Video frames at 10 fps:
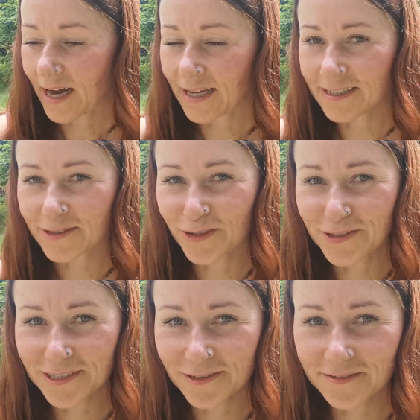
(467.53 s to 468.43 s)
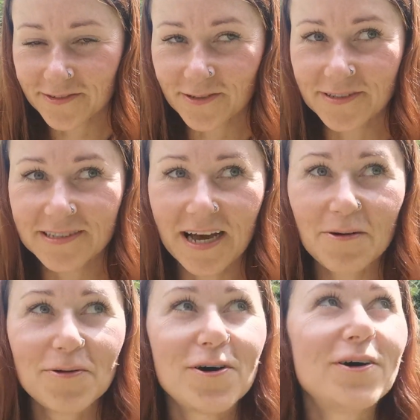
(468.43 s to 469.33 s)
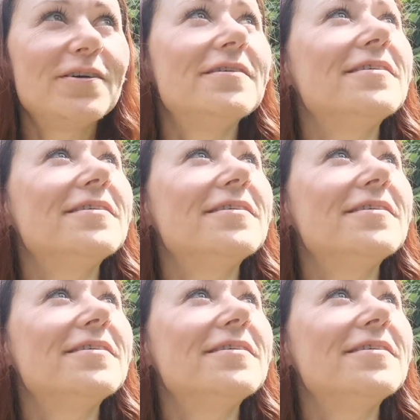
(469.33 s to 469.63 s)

Ale to nie rozwiązało,